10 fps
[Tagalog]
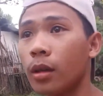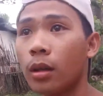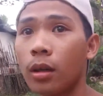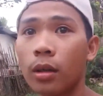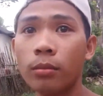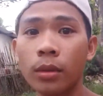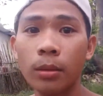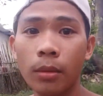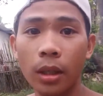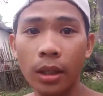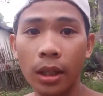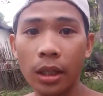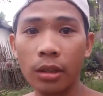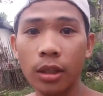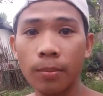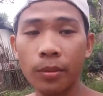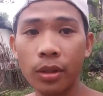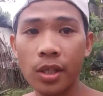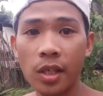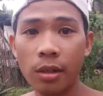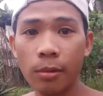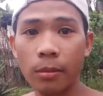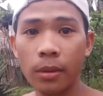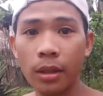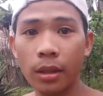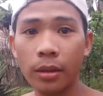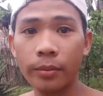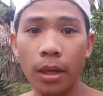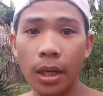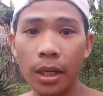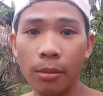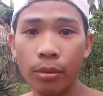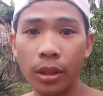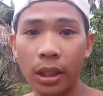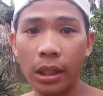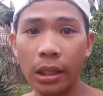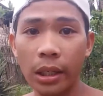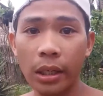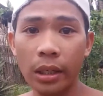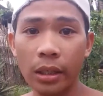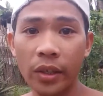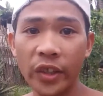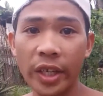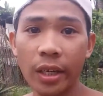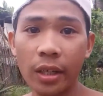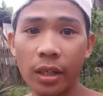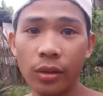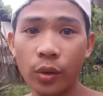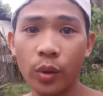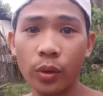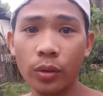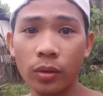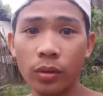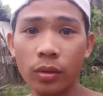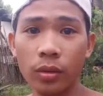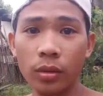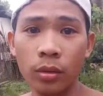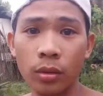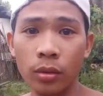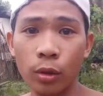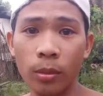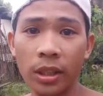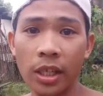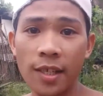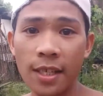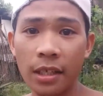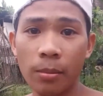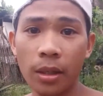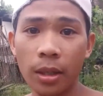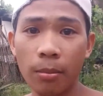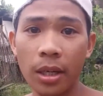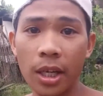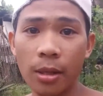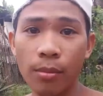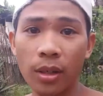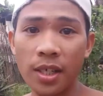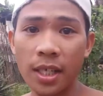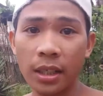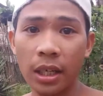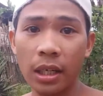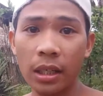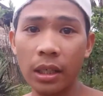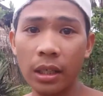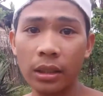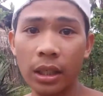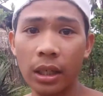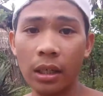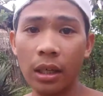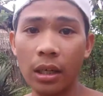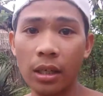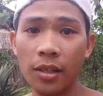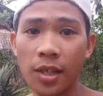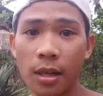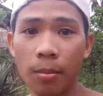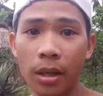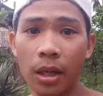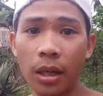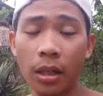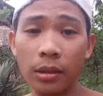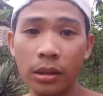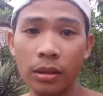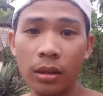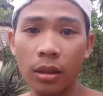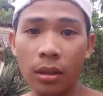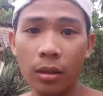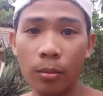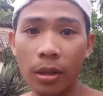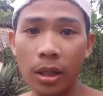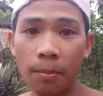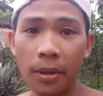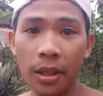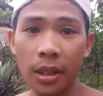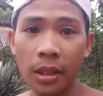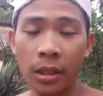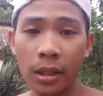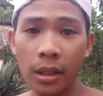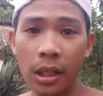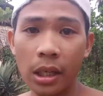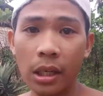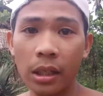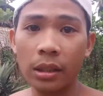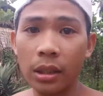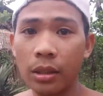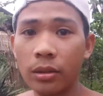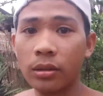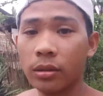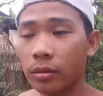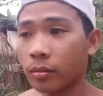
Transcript: uh, may mga nakita po kasi kaming mga balahibo nila na natira dito nung dumating sila mga balahibo kasing nalaglag na galing sa mga lumilipad na nila lang na yon